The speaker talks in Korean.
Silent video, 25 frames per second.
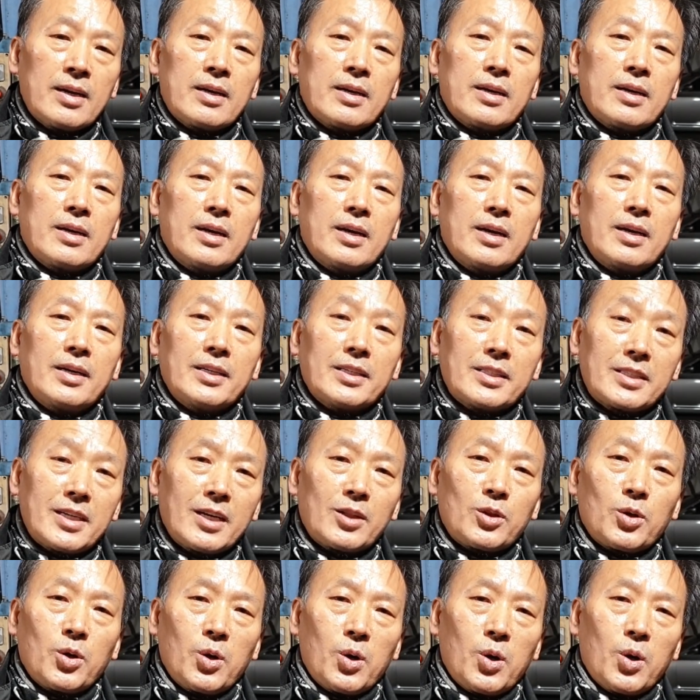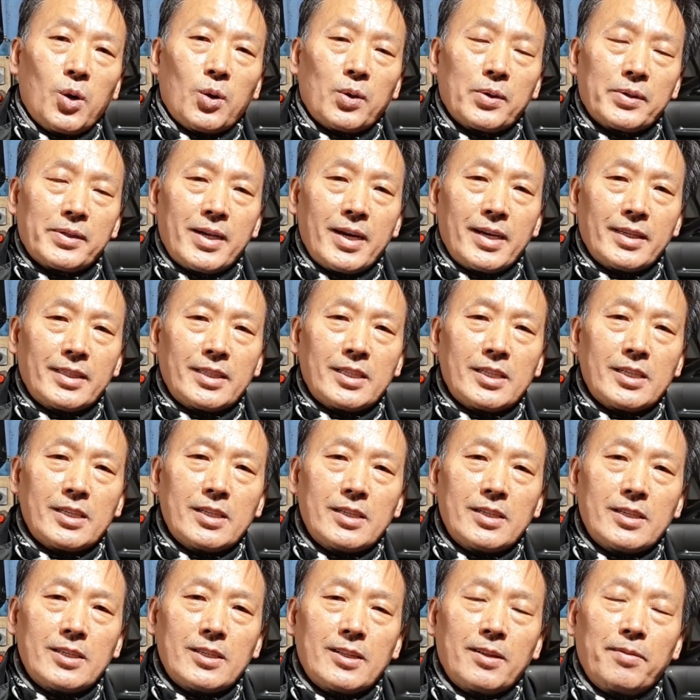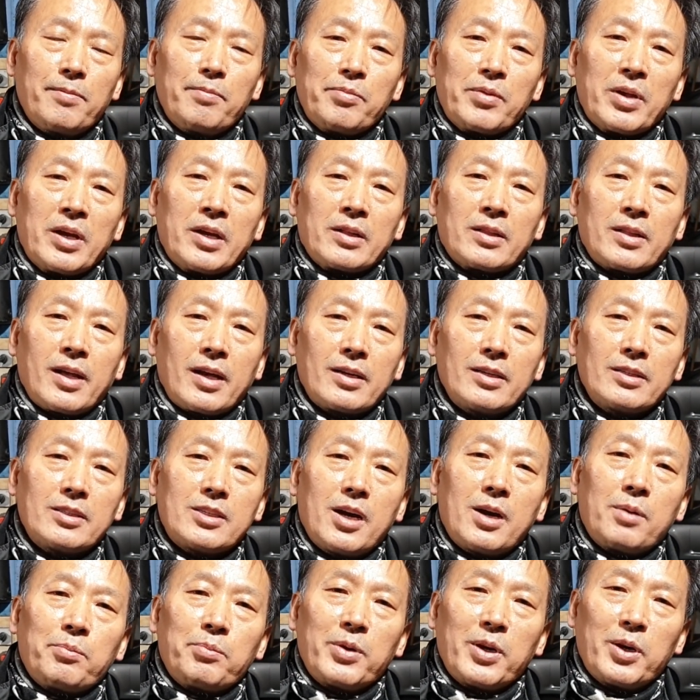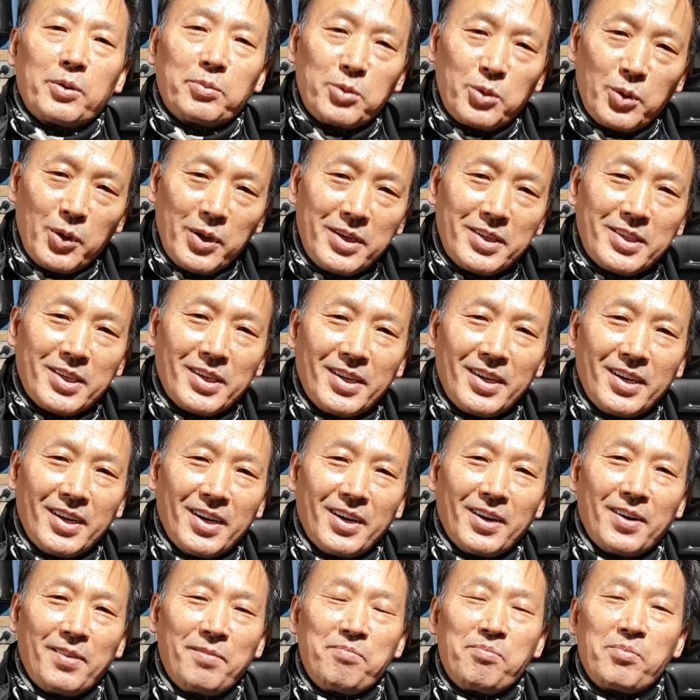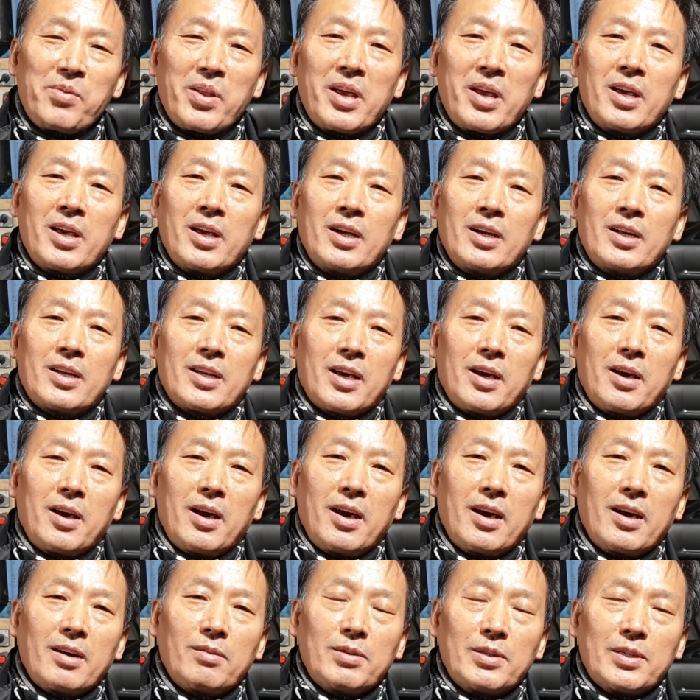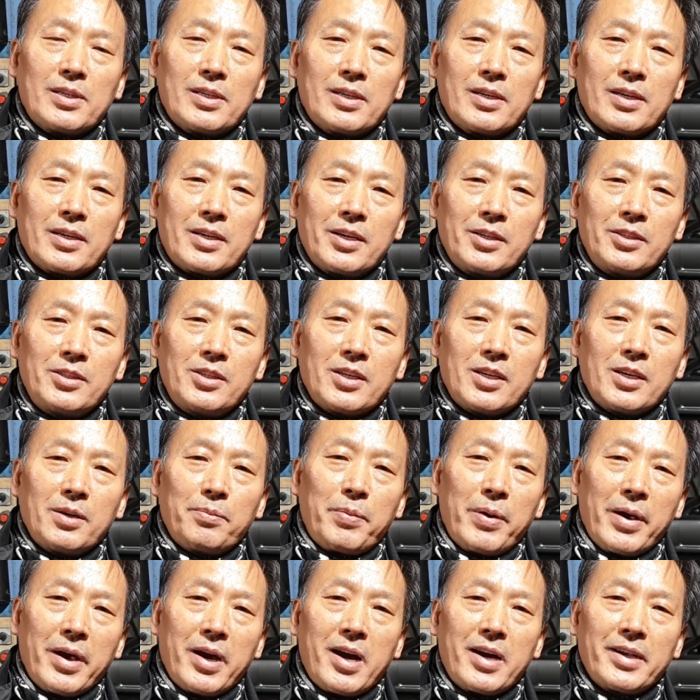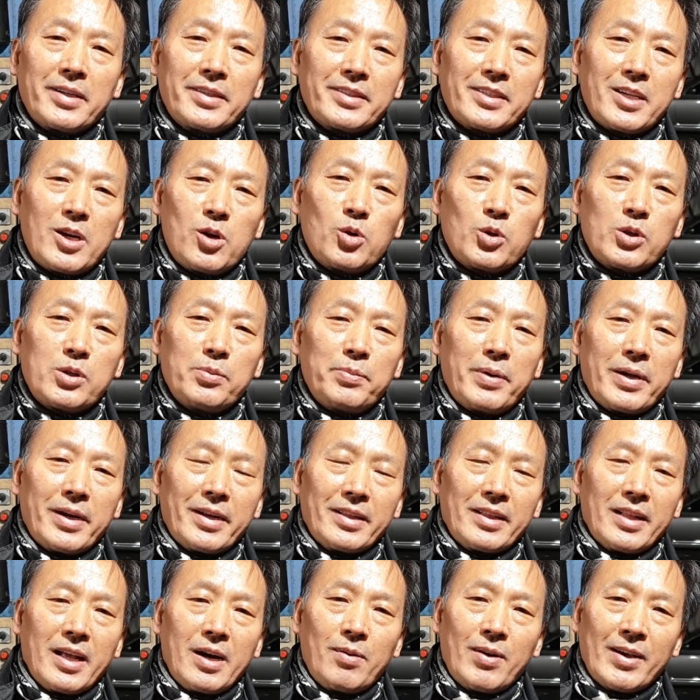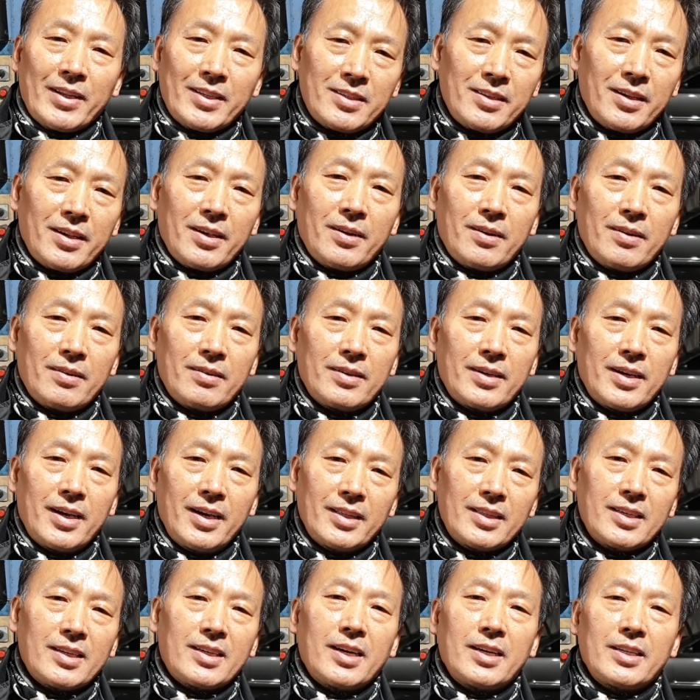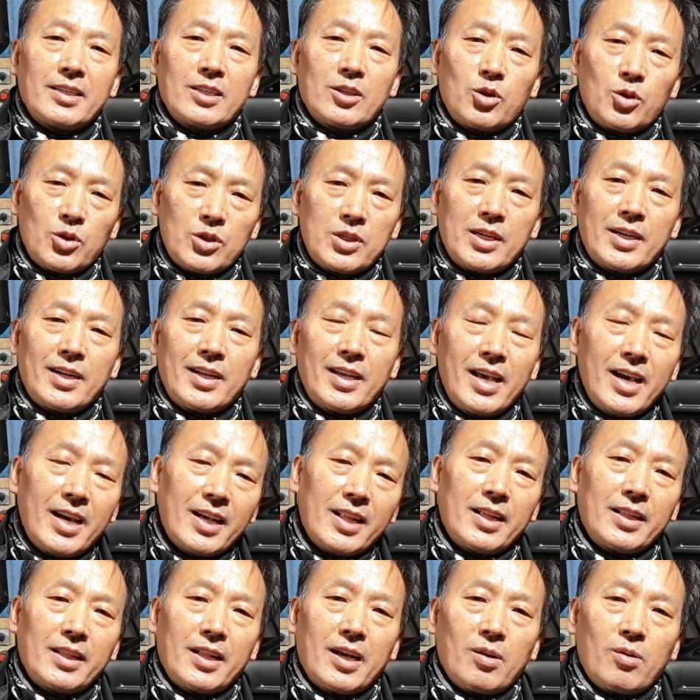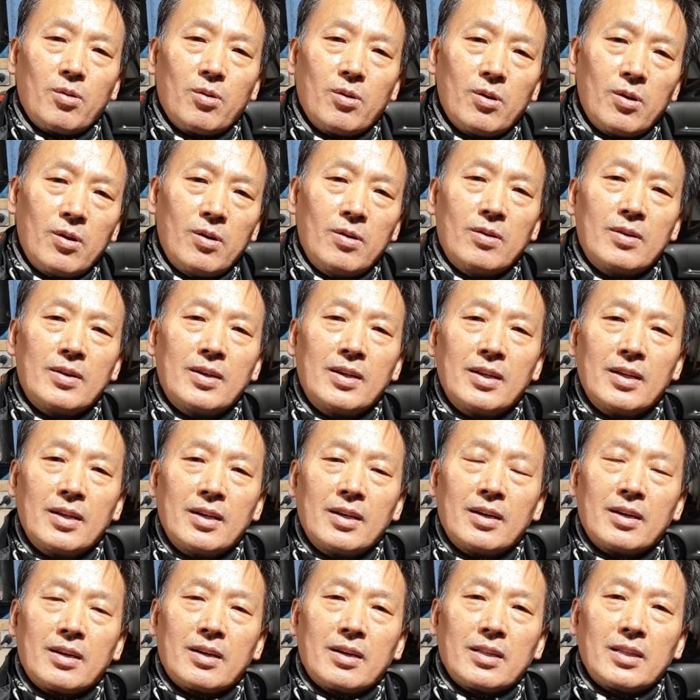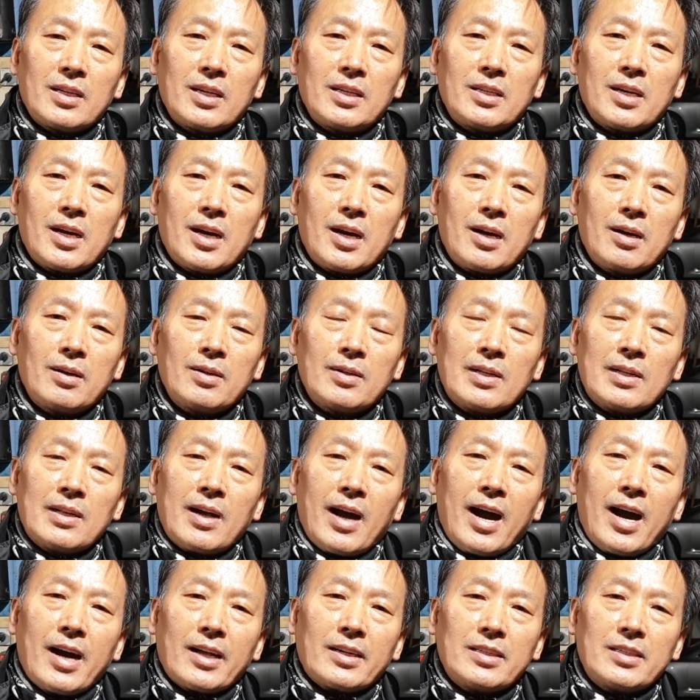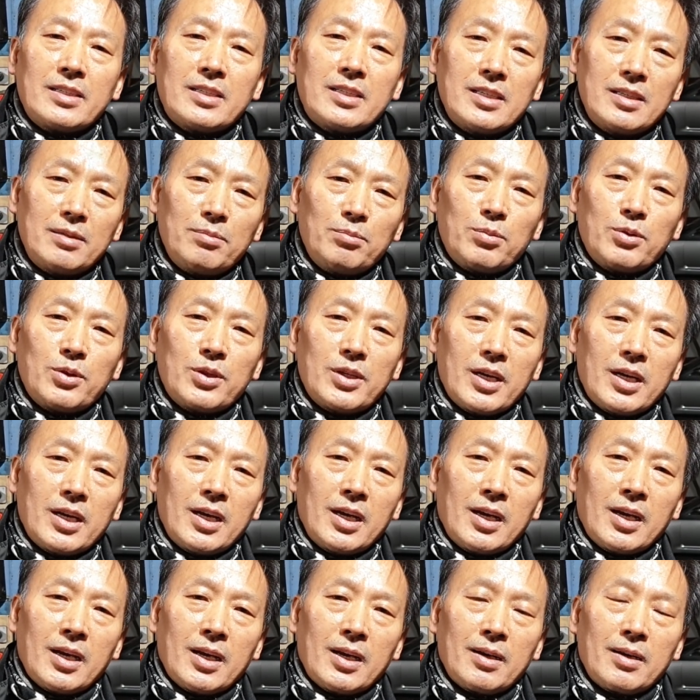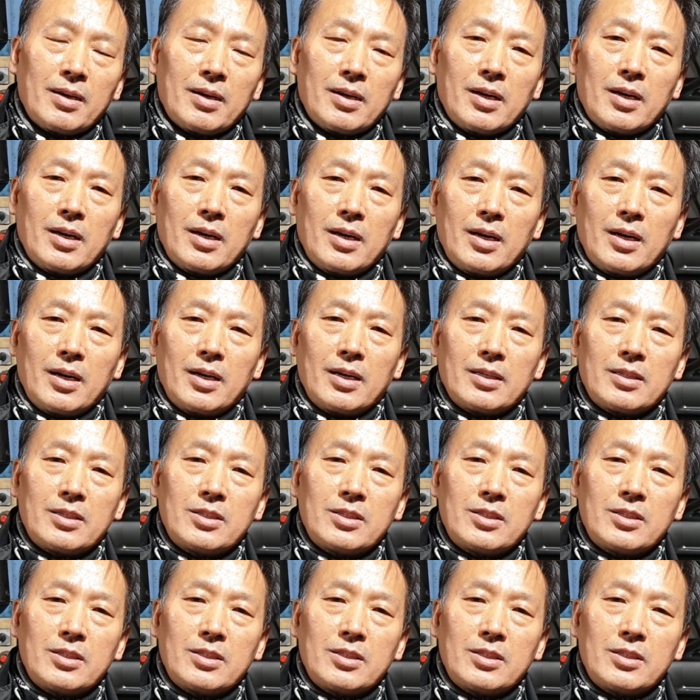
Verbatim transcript: 에, 이 차도 사실은 다른 장비없어에서 이렇게 뭐 견적이 100한 4, 50만원 나왔어요 헤드까지 교체를 해야 된다고 근데 이제 아는 지인분이 에,